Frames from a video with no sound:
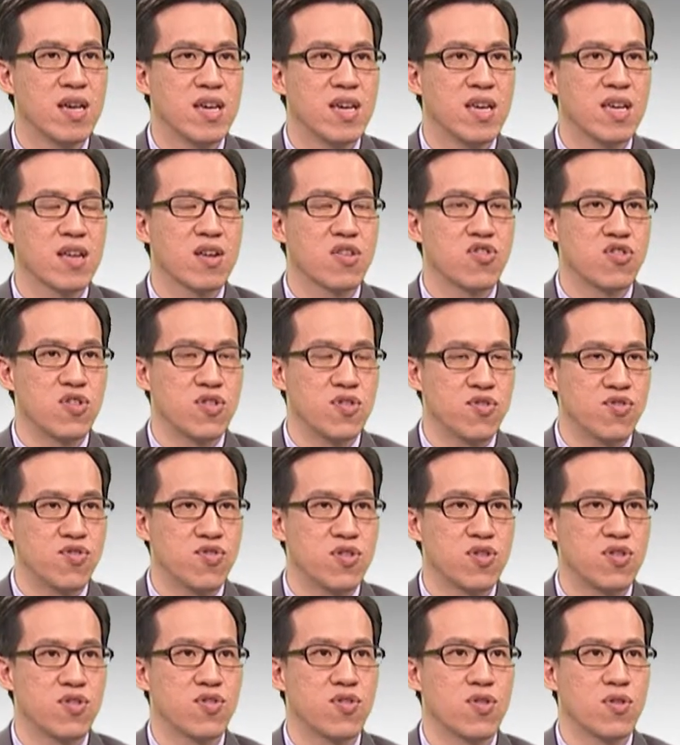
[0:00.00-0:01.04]
一个程式
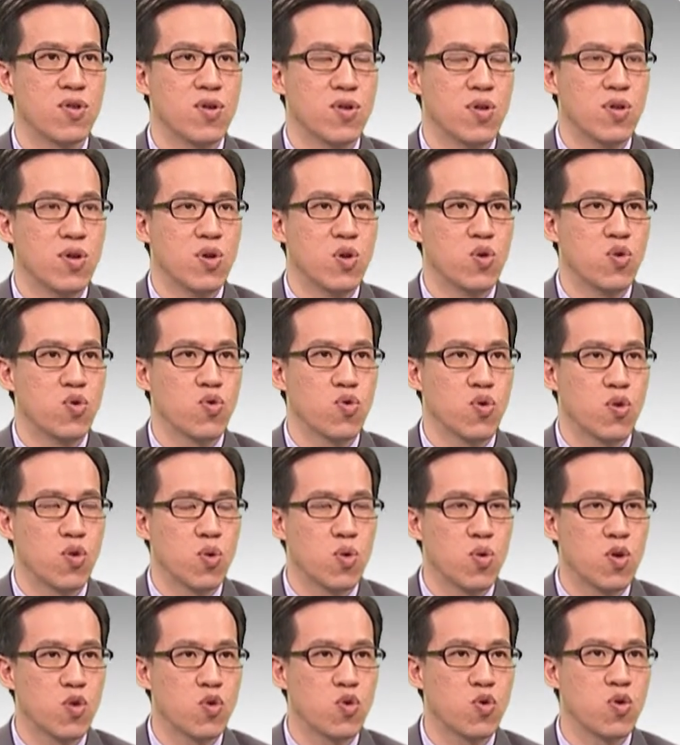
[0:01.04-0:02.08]
的时候，所
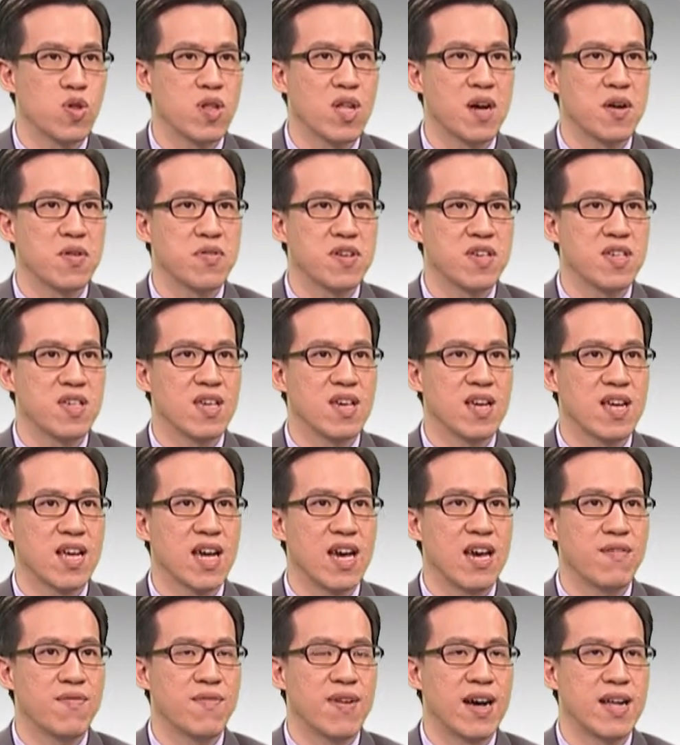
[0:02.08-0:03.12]
会需到一些
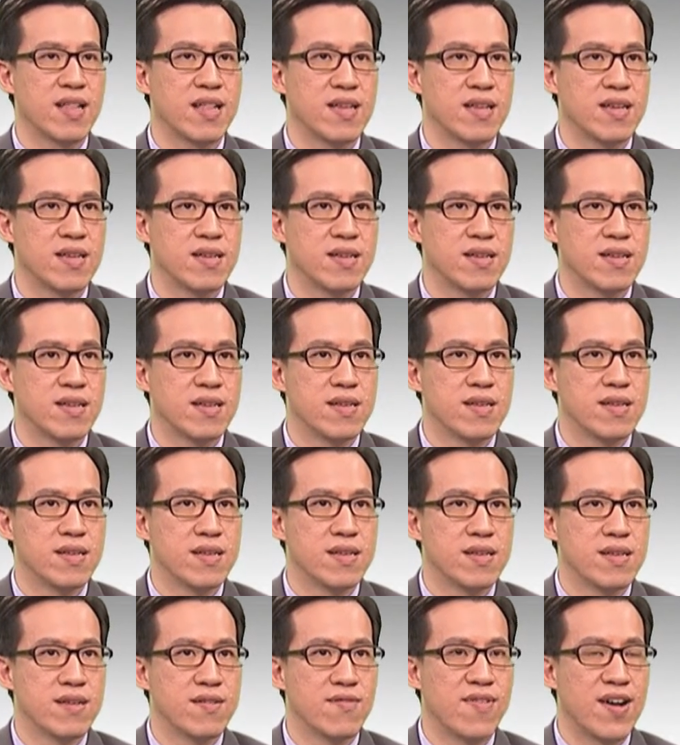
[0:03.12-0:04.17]
开发的、
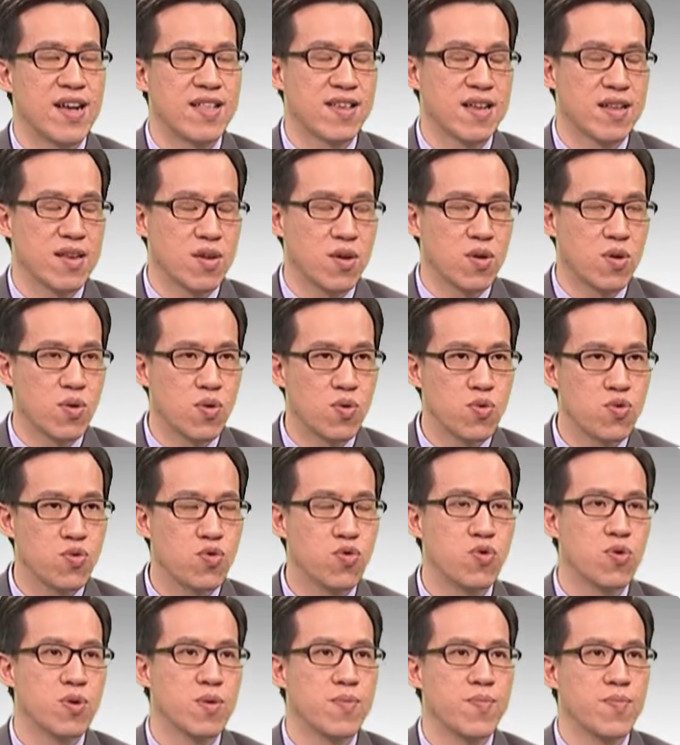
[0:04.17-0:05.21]
发展的工
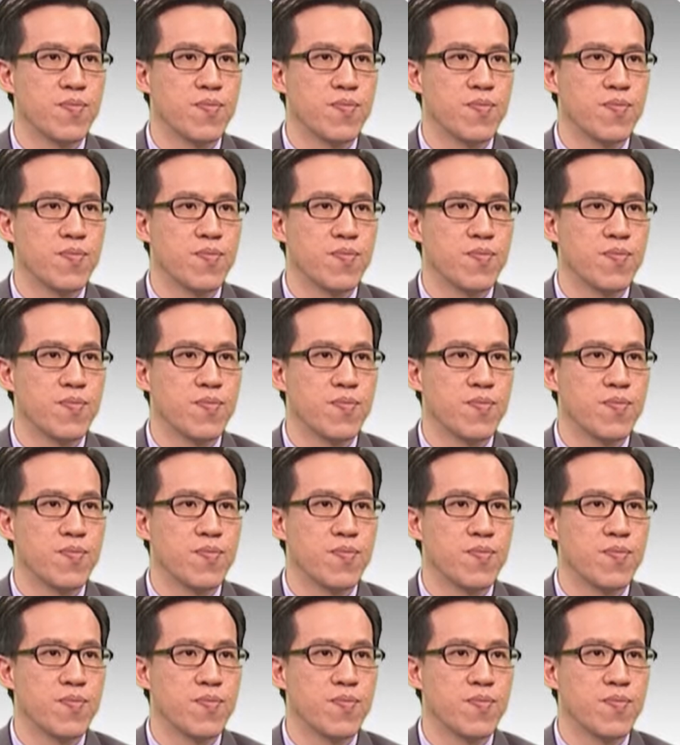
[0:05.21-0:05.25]
具。